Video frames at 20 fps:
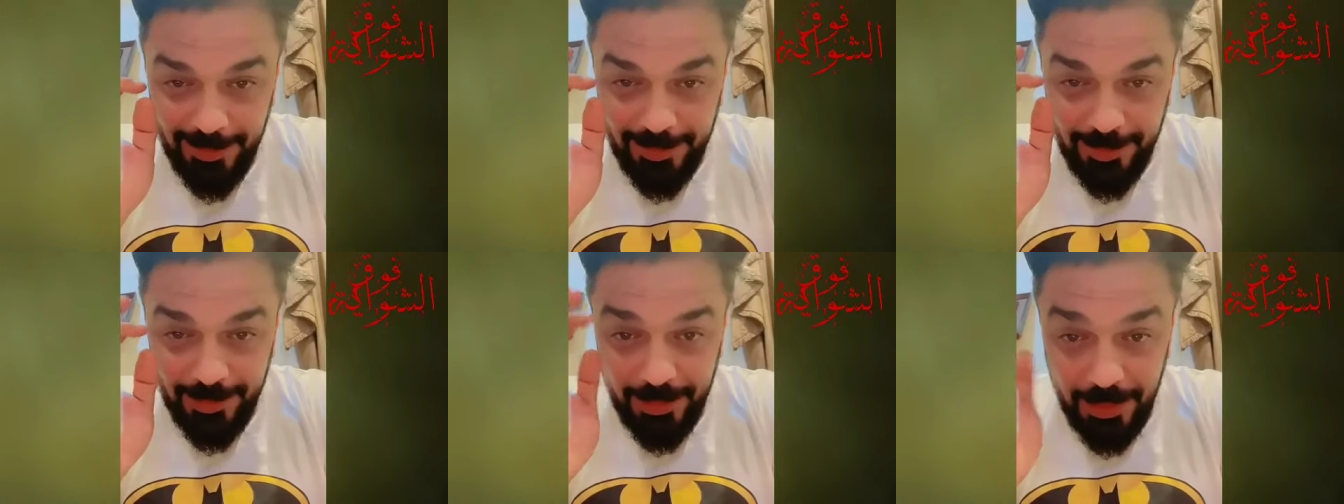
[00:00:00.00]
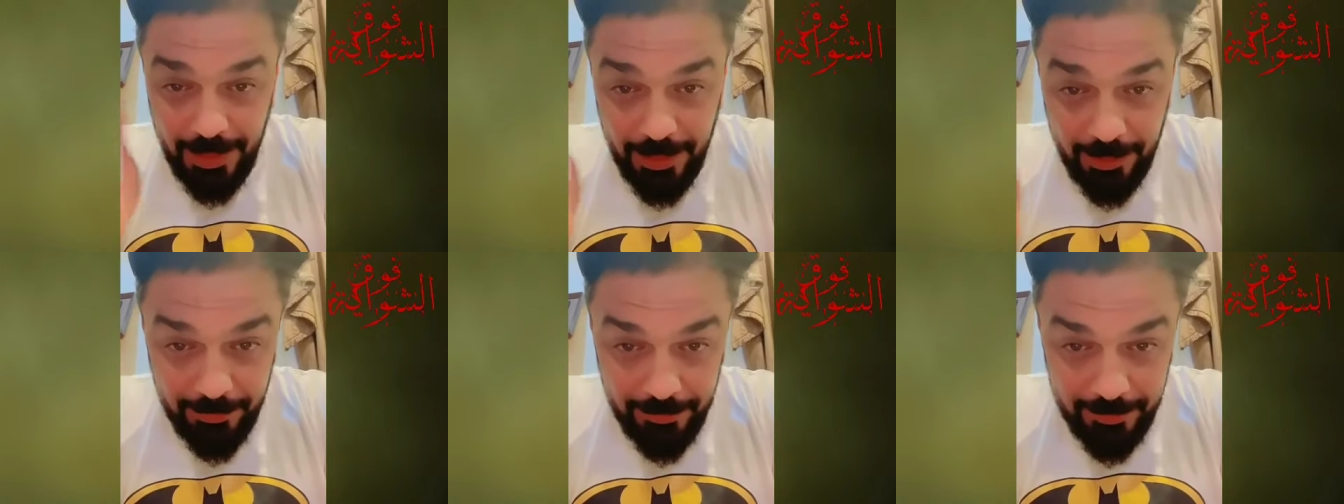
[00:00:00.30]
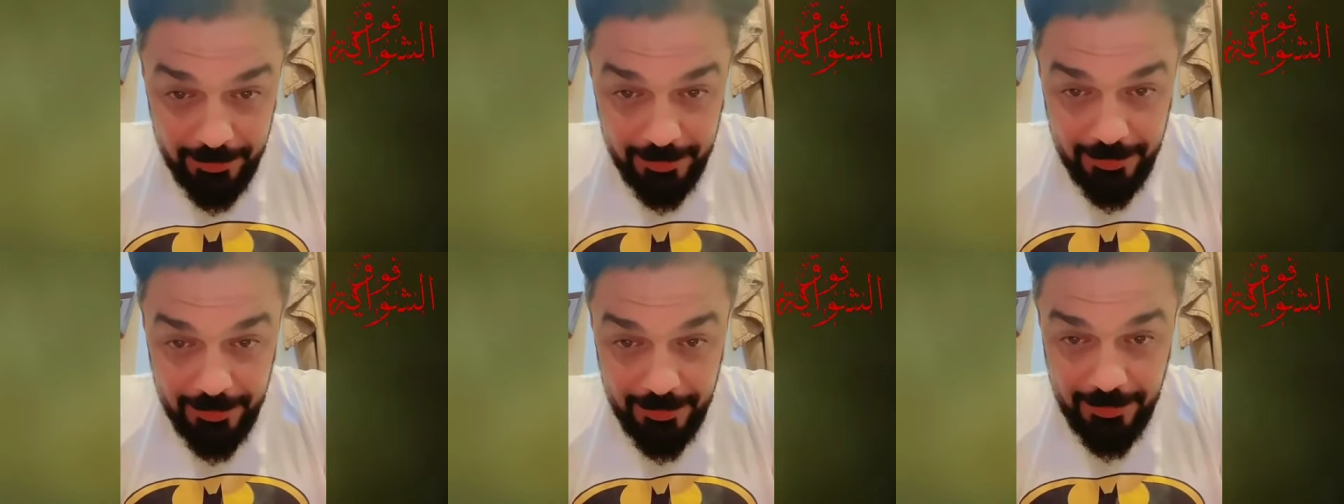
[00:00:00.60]
كيف
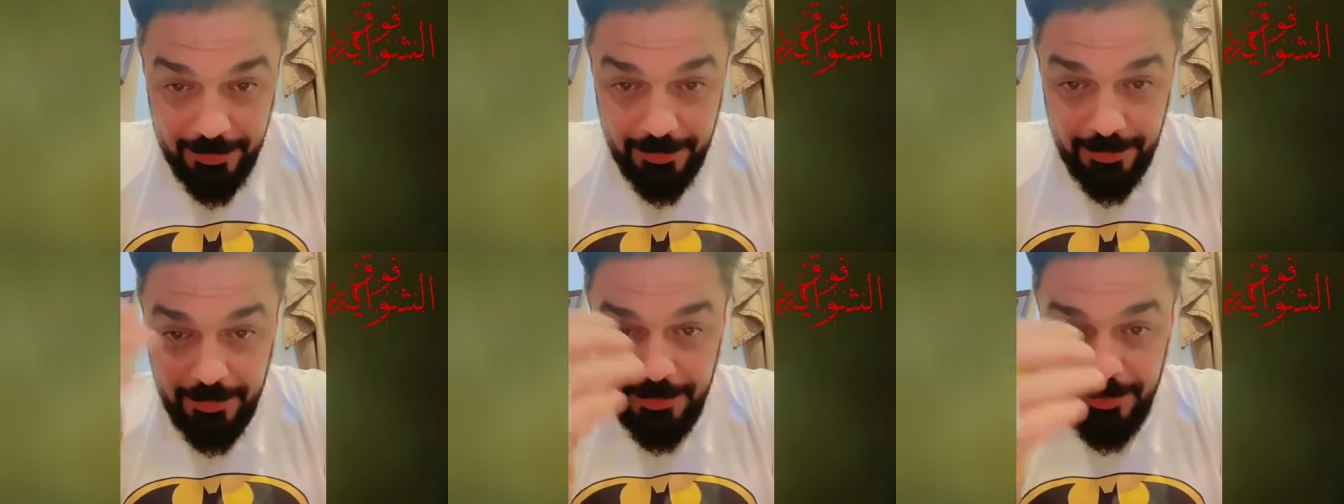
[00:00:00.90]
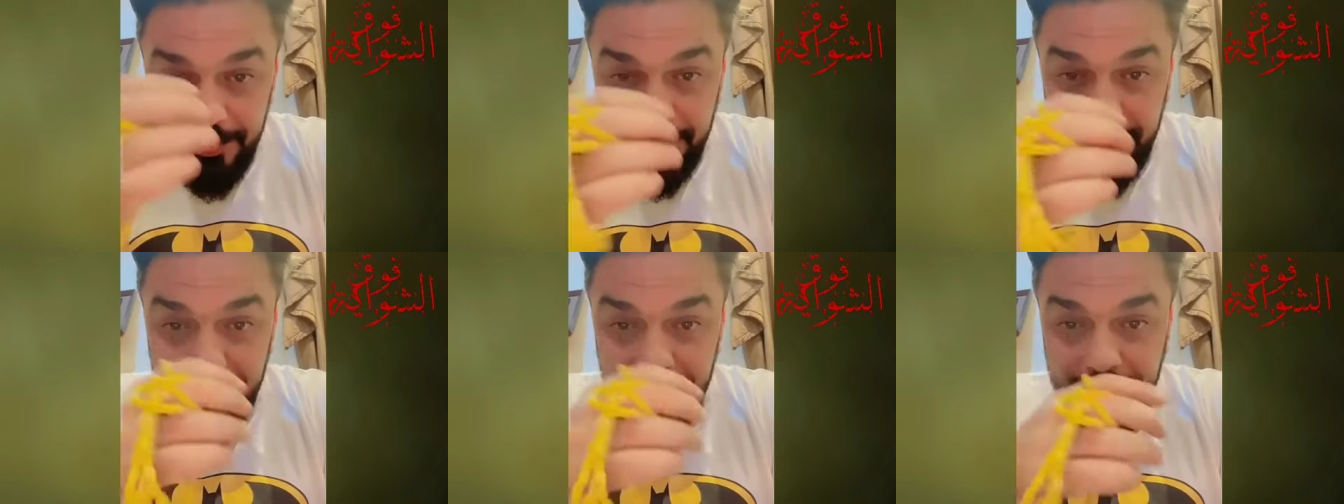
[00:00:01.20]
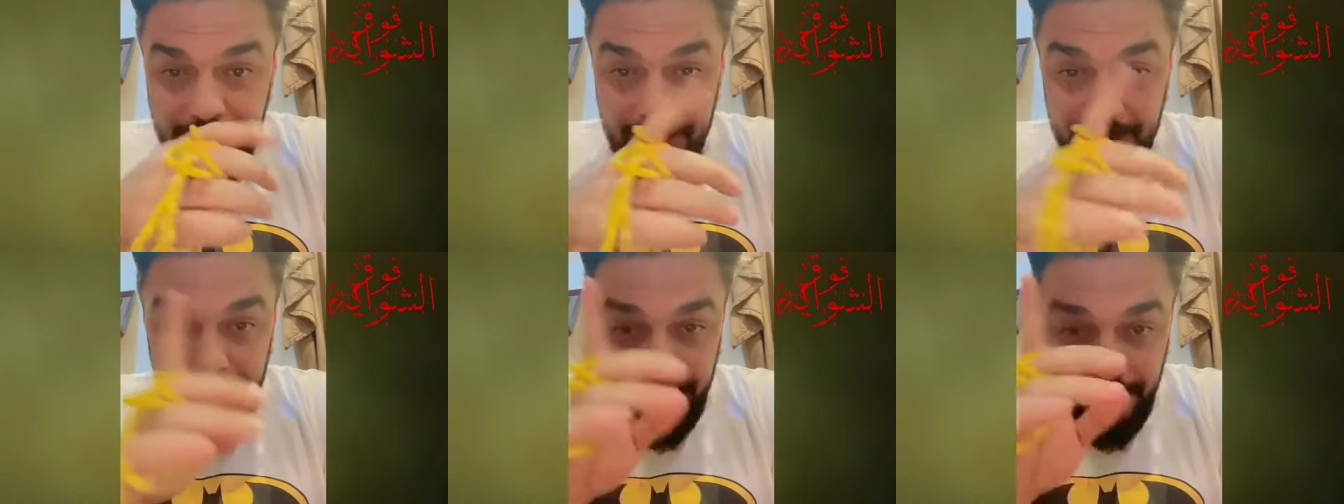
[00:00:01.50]

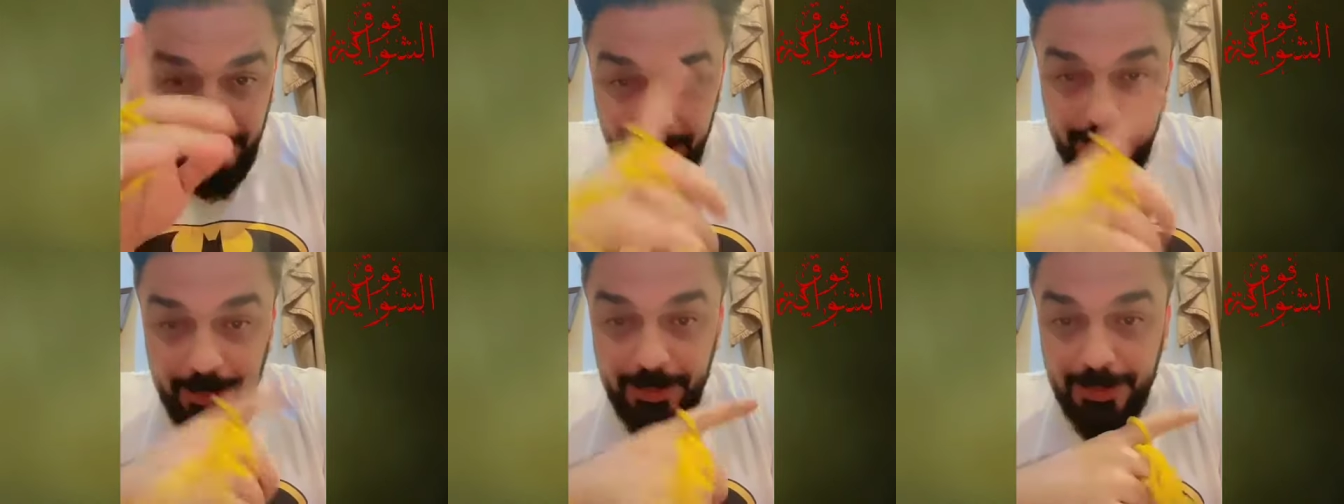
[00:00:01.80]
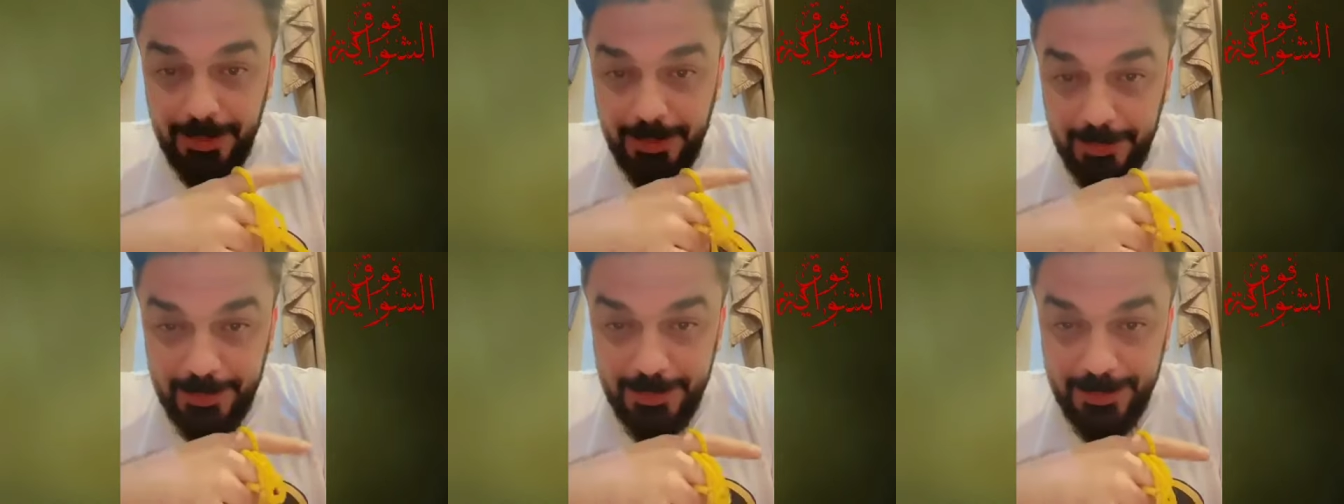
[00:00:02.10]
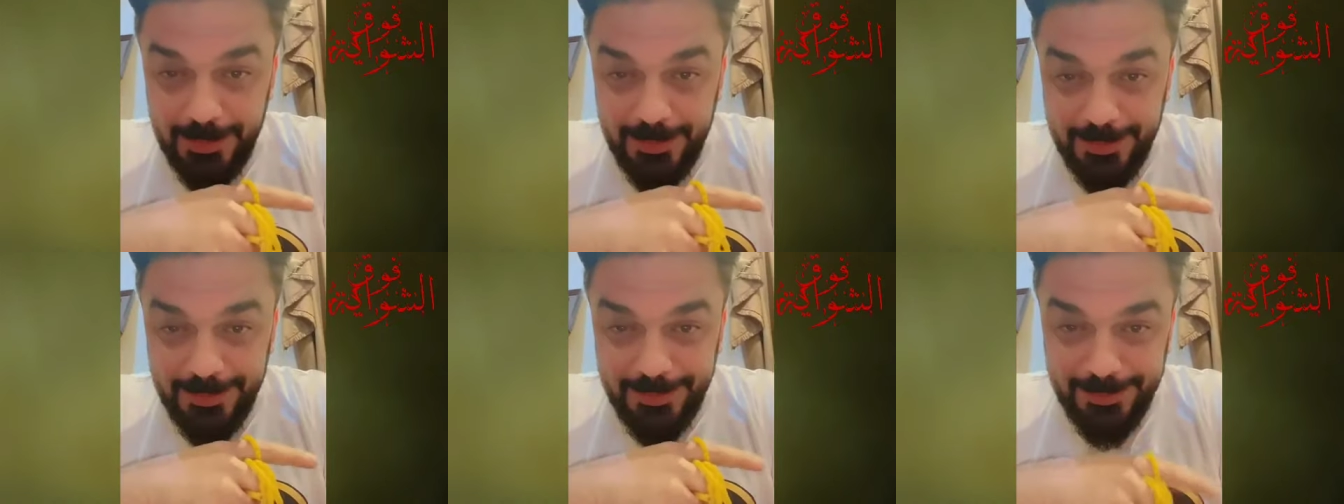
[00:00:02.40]
راح اقول لكم
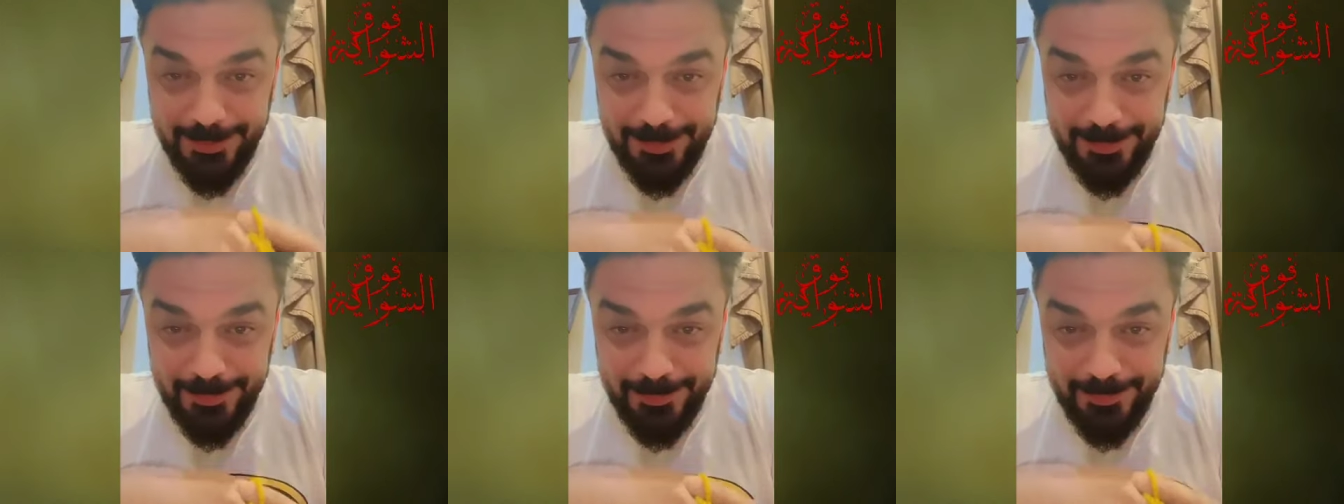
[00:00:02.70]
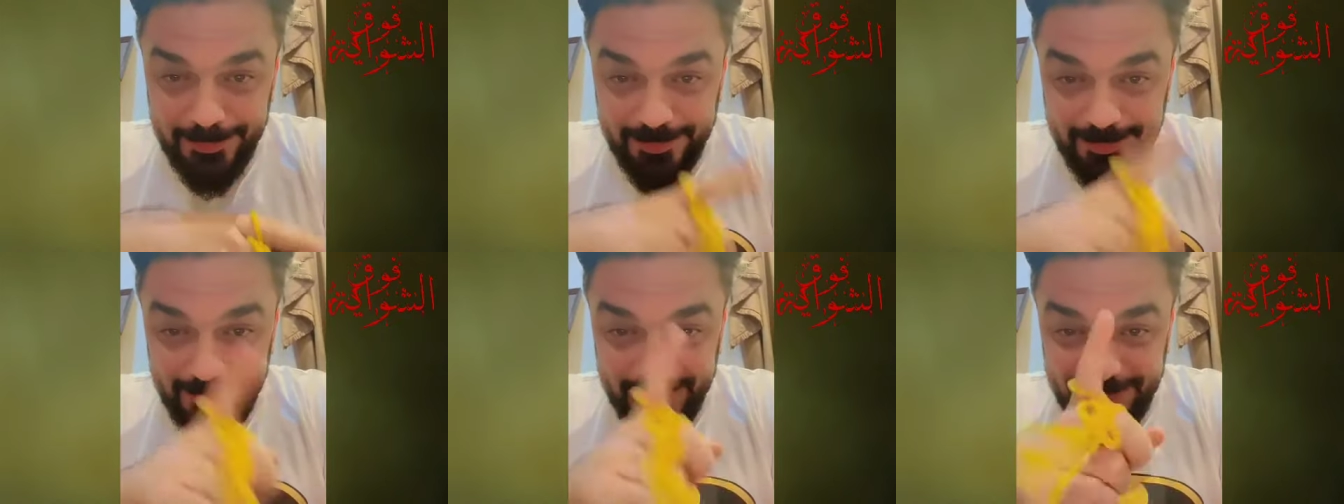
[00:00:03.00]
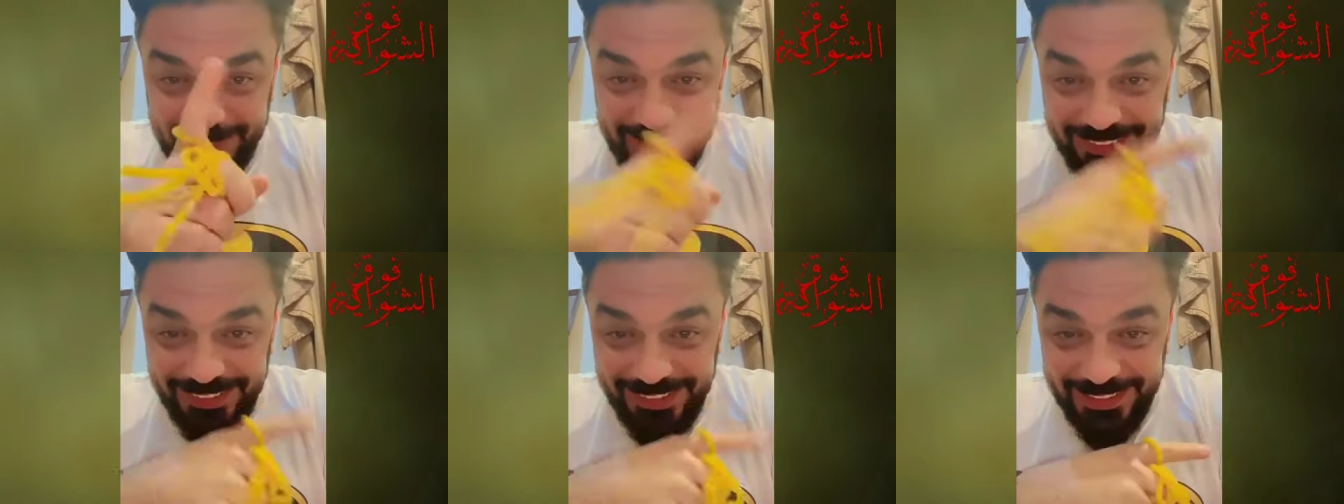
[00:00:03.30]
شلون
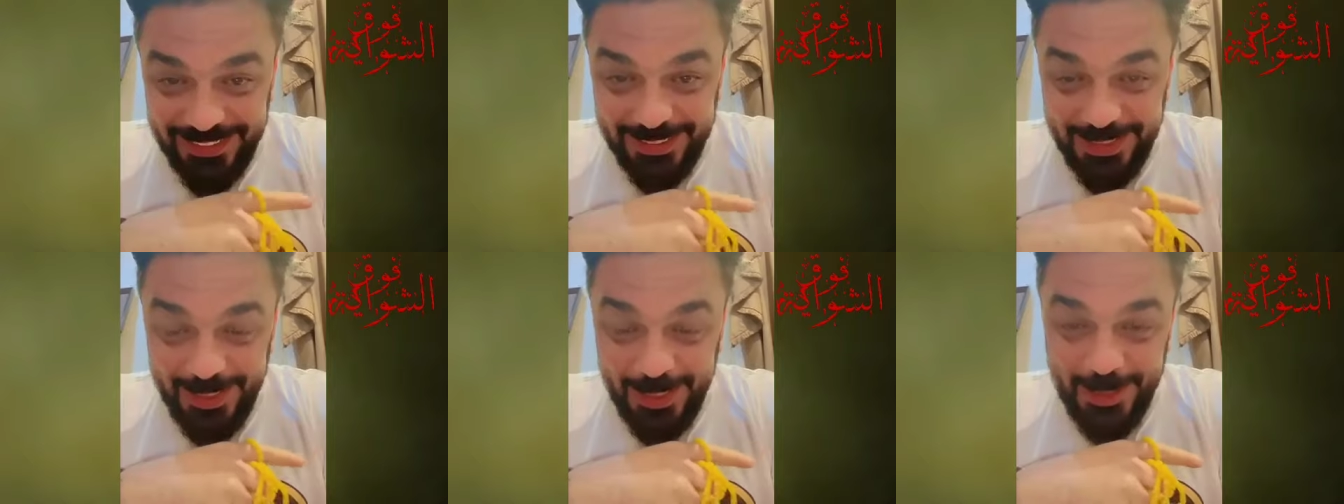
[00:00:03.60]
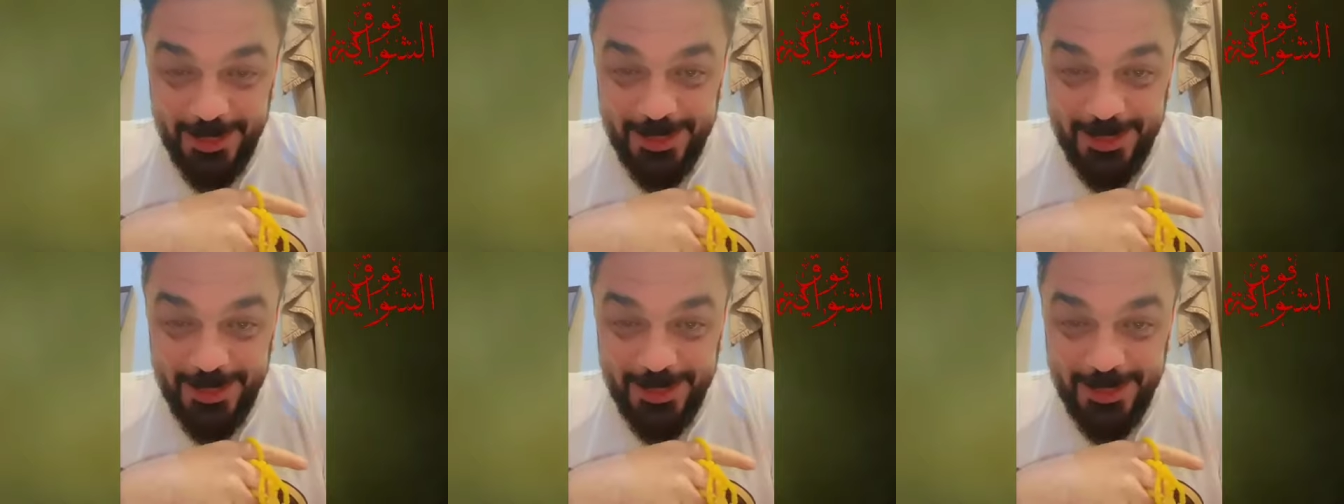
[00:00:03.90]
انتظر